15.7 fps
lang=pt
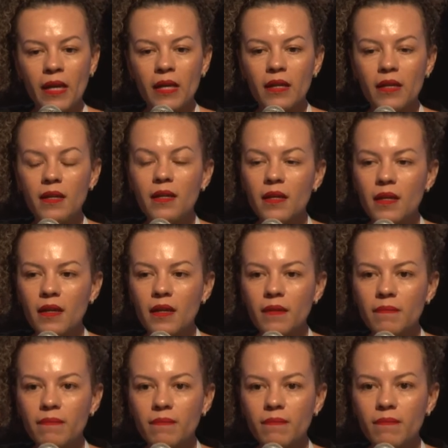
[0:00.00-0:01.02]
e
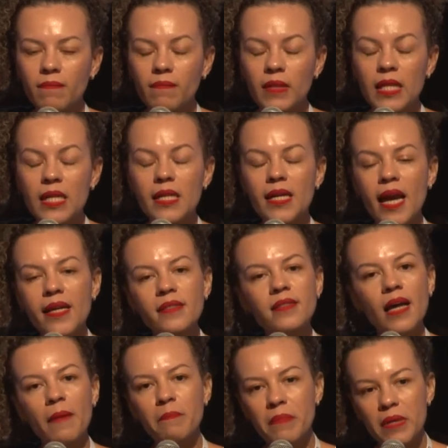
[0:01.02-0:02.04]
Ninguém
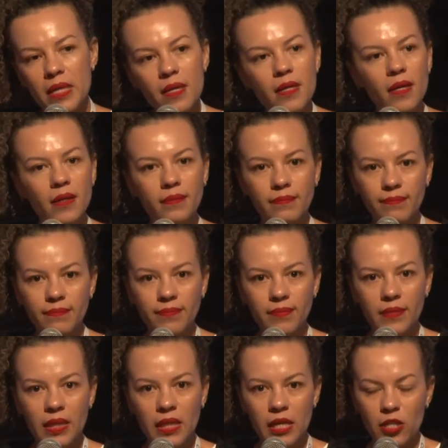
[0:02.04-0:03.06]
sabia
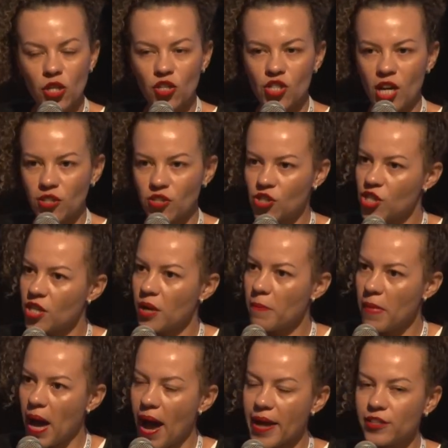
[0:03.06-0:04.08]
que já tinha
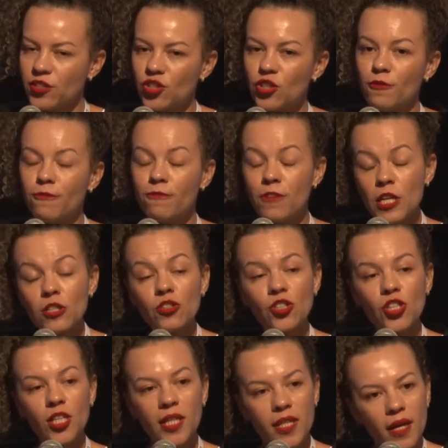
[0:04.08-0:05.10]
mais de 20
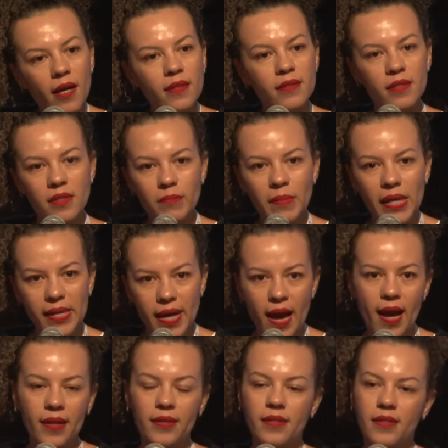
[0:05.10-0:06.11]
crianças
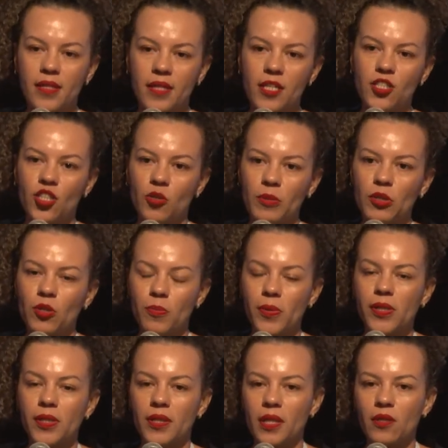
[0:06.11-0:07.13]
baleadas na região
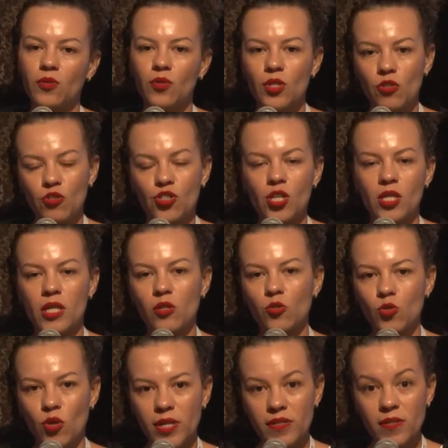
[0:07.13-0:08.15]
metropolitana do Rio de Janeiro
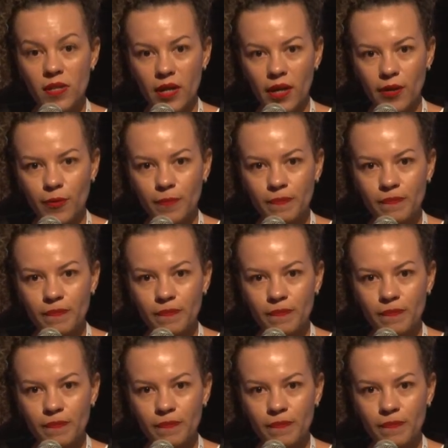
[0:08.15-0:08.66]
só esse ano.